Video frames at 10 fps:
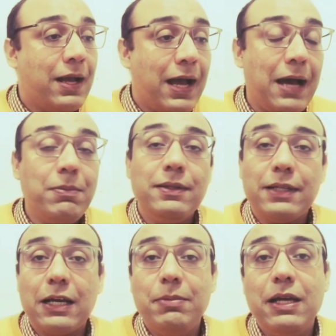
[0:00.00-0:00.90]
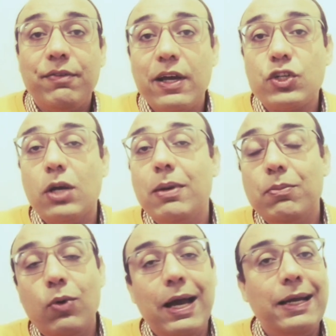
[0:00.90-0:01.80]
حمله انتخابيه فيها
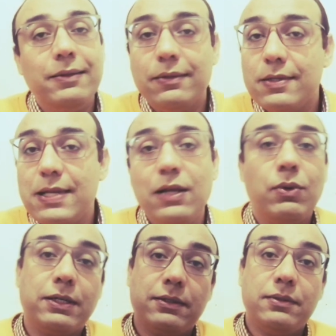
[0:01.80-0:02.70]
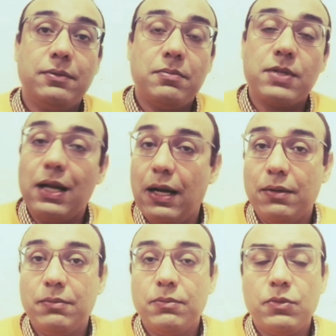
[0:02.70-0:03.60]
شباب واعد زي الورد
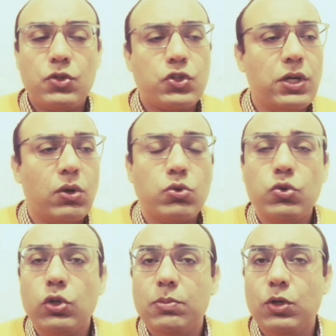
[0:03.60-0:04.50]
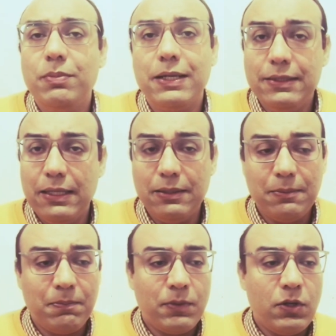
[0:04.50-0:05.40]
بصراحه اشتغلوا شغل مهم جدا
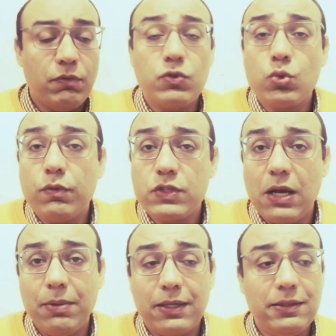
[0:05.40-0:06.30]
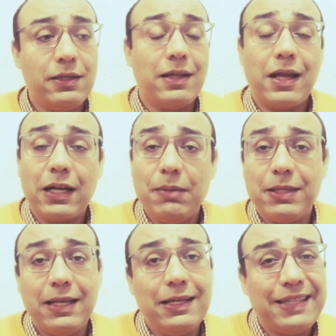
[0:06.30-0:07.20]
في ظروف صعبه جدا الاحراك
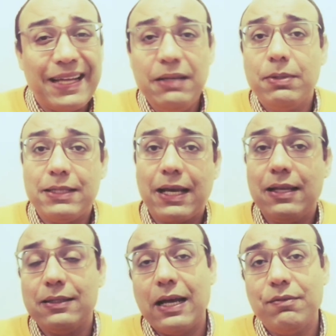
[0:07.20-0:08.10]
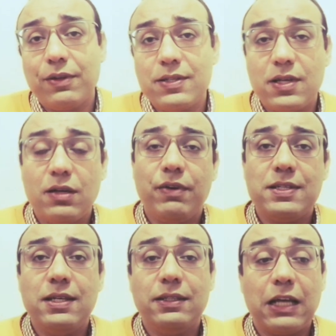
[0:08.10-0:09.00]
المدنيه تقريبا تخلت عن فريد زهران في
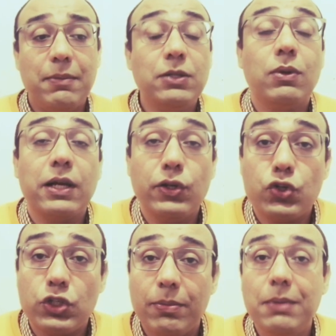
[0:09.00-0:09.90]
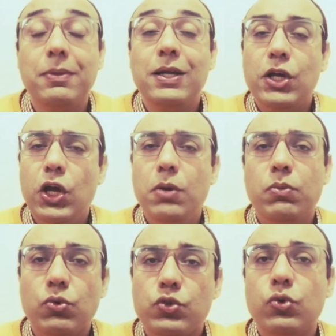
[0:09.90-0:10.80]
هذه الانتخابات ولكن الشباب
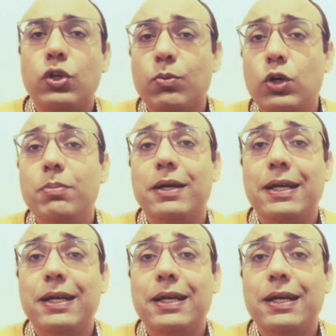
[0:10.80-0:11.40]
عملوا شغل مهم